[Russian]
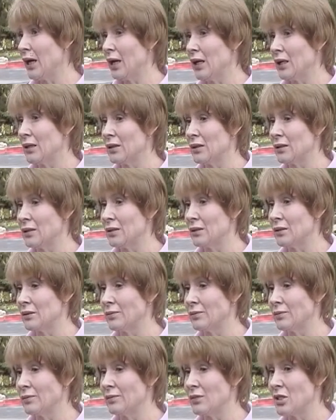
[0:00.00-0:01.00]

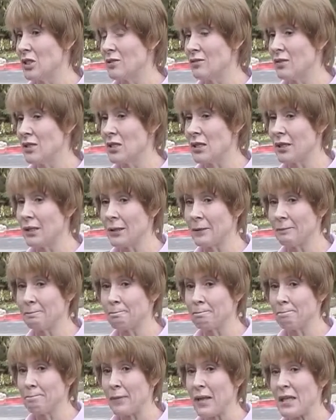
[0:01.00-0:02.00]
Эм, действительно
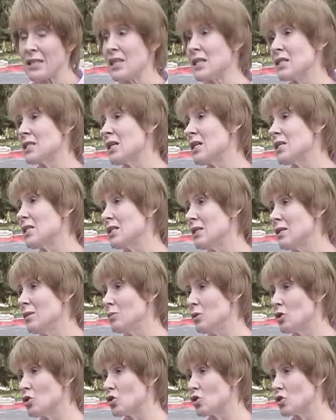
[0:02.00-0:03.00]
создать
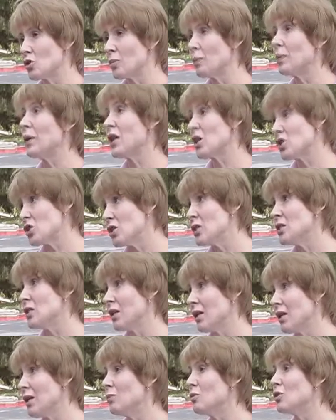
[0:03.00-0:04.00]
имидж,
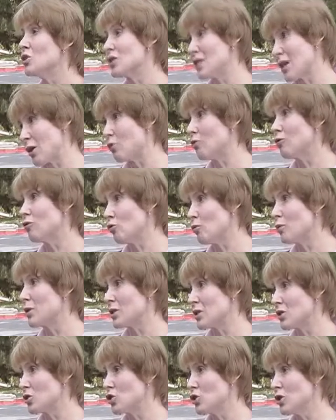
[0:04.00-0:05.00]
положительный имидж здорового
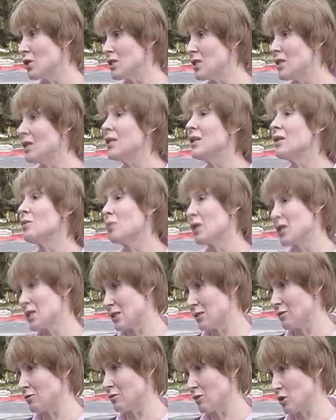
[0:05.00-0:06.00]
образа жизни и
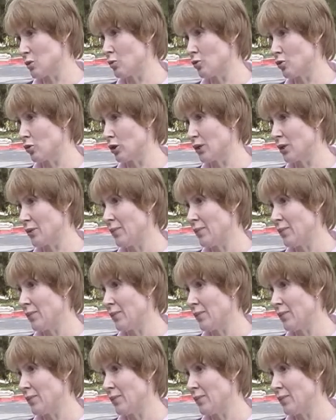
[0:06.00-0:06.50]
массового спорта.